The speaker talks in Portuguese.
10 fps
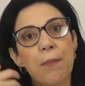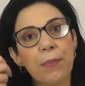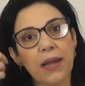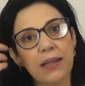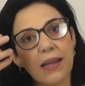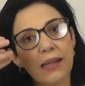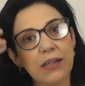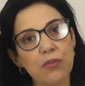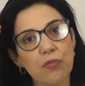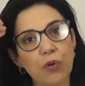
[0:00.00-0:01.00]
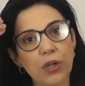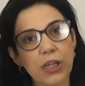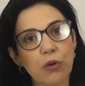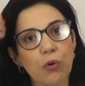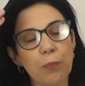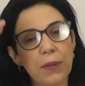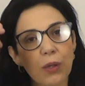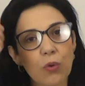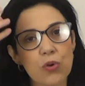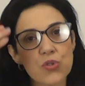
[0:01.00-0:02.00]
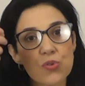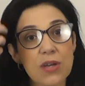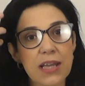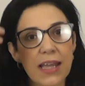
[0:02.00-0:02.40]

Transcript: para que ali o folículo piloso